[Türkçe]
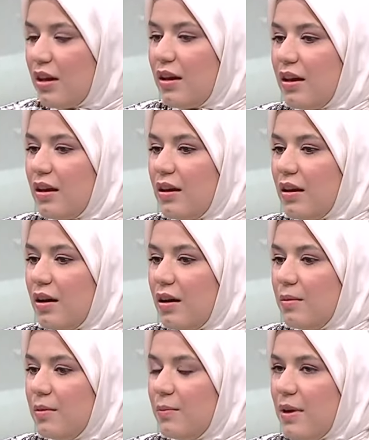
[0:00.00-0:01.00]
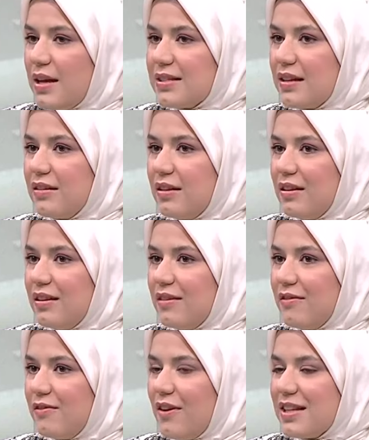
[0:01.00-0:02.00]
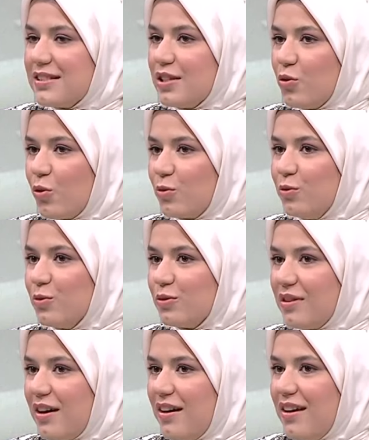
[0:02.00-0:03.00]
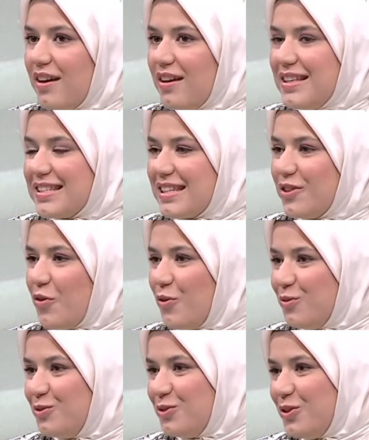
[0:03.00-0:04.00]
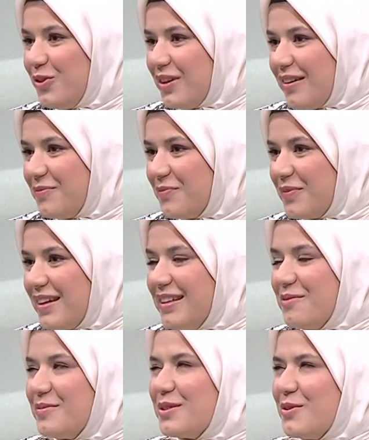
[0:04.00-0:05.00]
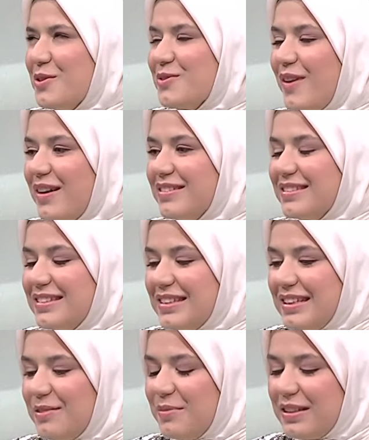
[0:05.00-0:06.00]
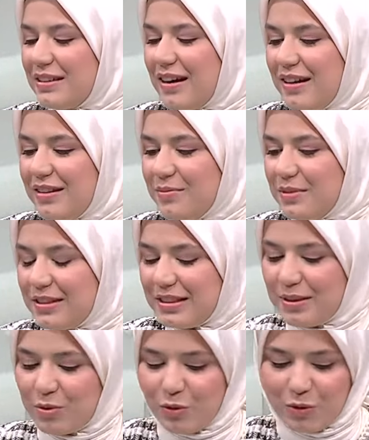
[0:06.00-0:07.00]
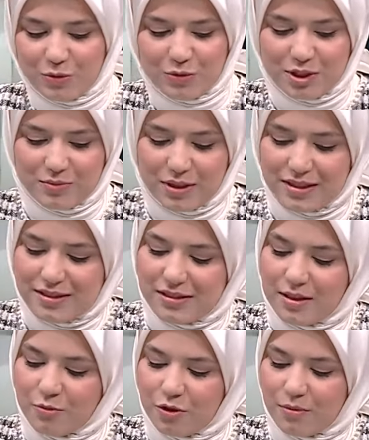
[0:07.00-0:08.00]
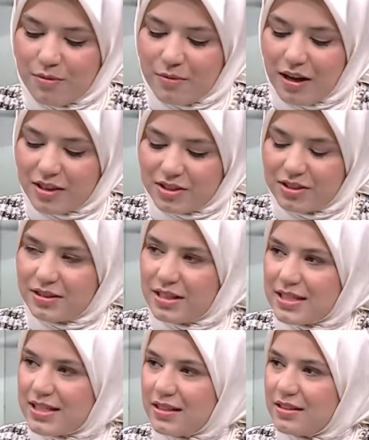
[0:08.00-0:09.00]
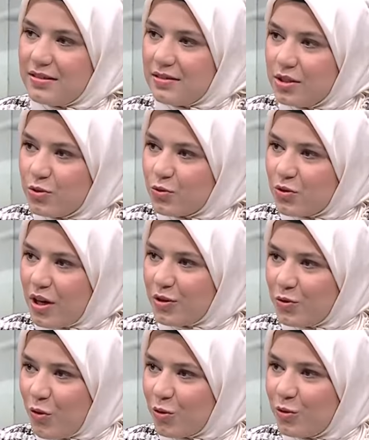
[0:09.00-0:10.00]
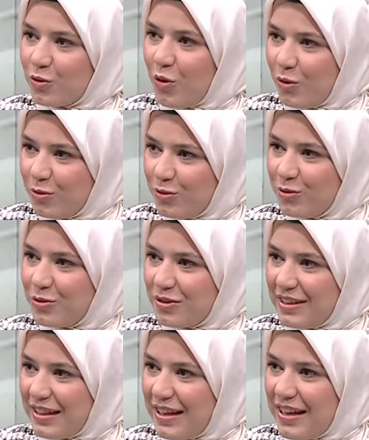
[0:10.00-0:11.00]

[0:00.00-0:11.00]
Ee, ama bazen e, fazla tokluk da insanı öldürüyor ya. Hani bir söz vardır e, bir alimin kimin olduğunu şimdi hatırlamıyorum ama açlık insanı diri tutar, tokluk öldürür diye.